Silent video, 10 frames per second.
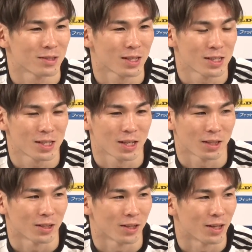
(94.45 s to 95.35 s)
3試合やっ
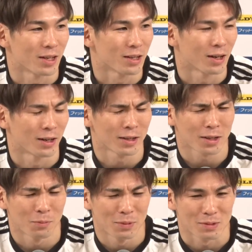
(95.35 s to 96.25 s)
たんで
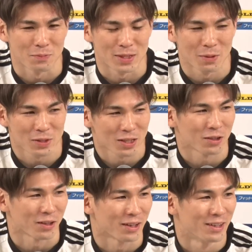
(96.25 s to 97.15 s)
体がめちゃめちゃ痛
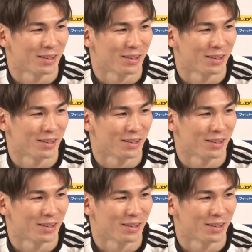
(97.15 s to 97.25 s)
くて